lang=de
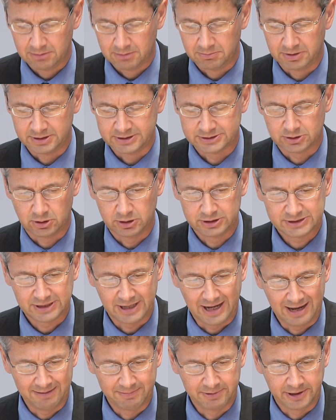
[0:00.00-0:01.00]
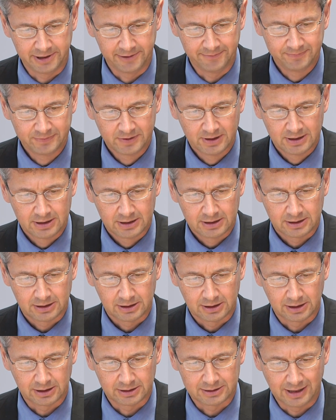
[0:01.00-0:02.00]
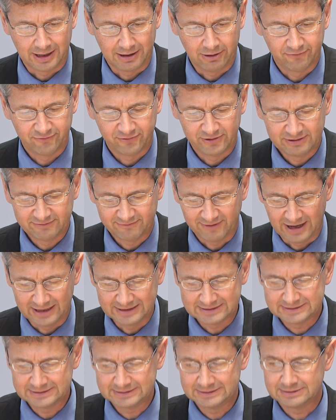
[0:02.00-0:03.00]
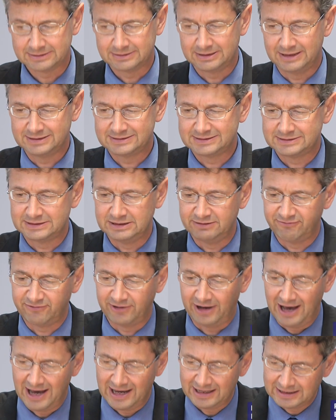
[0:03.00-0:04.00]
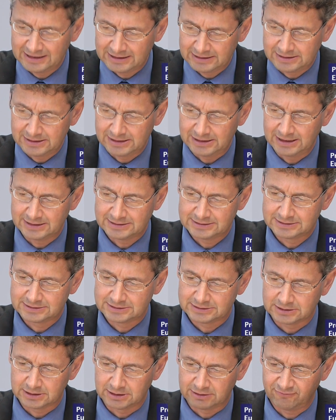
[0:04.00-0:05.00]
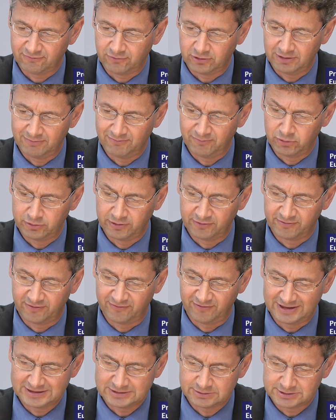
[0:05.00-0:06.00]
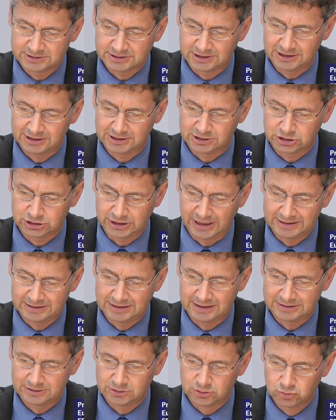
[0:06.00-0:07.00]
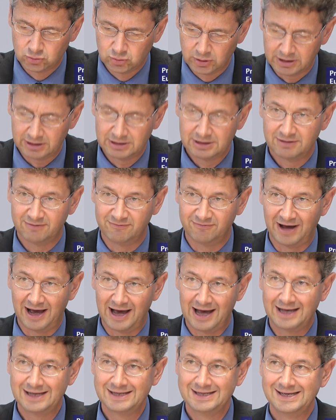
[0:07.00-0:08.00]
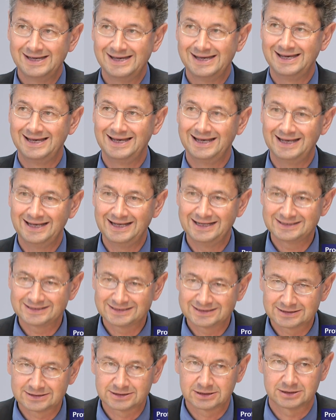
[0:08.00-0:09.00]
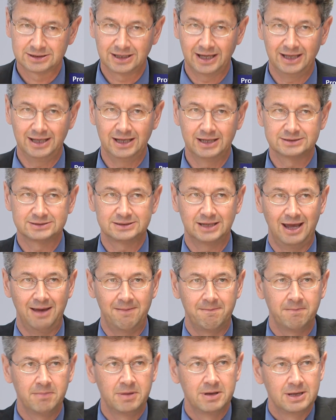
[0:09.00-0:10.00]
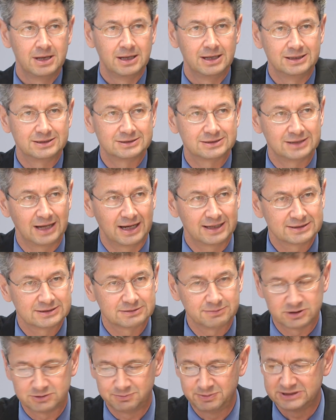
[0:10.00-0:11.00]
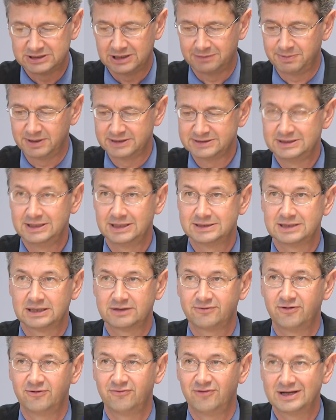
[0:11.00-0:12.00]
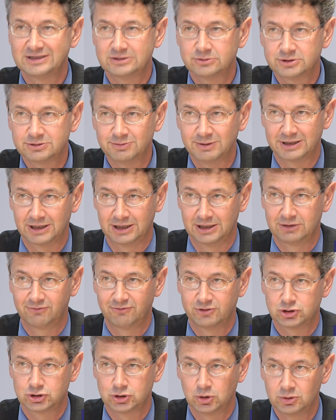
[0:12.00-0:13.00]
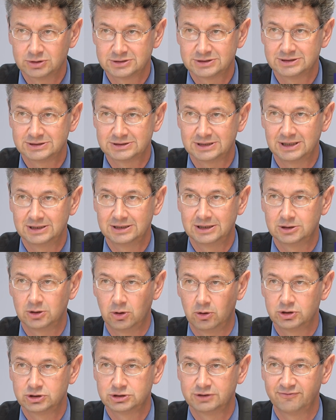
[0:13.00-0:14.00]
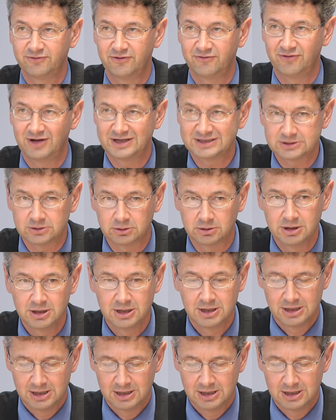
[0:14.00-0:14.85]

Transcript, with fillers: Man sollte aber äh, darauf hinweisen, dass die Frage, die jetzt äh, vor dem Bundesverfassungsgericht gestanden hat, nur war, ist der ESM, ist das, was bisher passiert hat, verfassungswidrig? Verstößt es gegen die deutsche Verfassung?